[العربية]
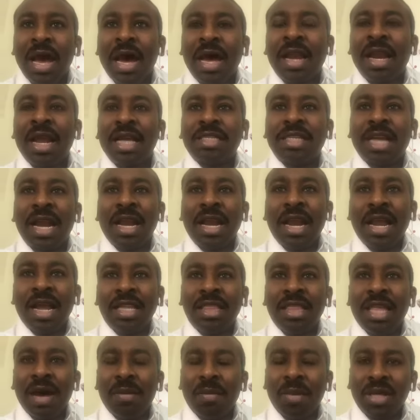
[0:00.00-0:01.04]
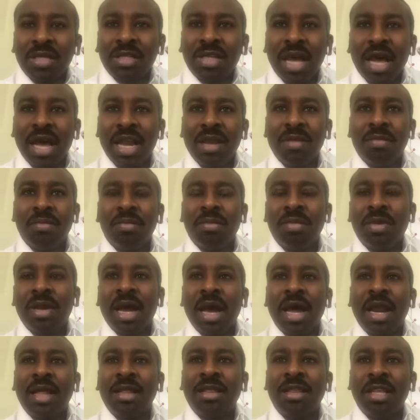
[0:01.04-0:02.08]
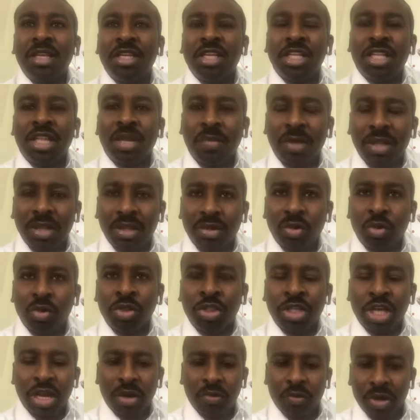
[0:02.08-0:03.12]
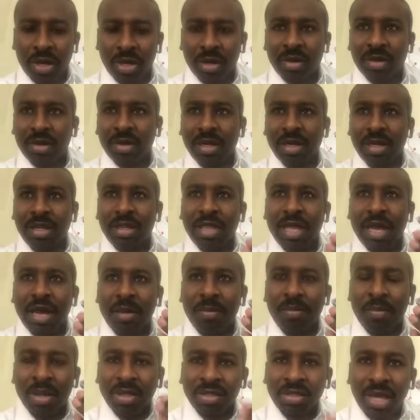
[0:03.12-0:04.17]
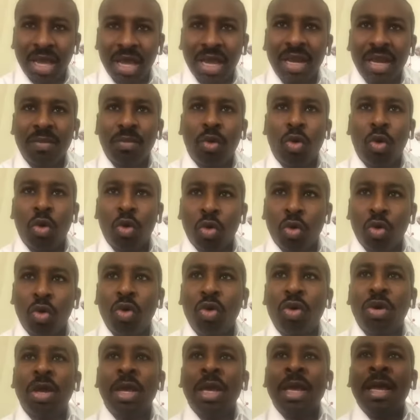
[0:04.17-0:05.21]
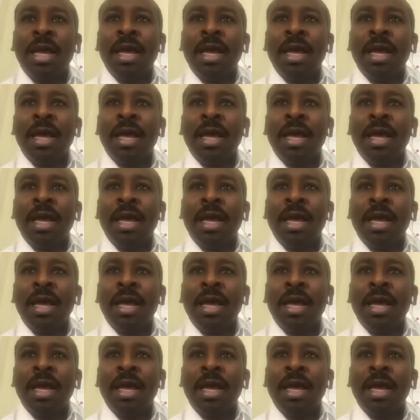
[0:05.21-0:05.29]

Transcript: الناس لأن عندها مظالم كانت ليجيتمت وجنوين عندها مظالم وحقوق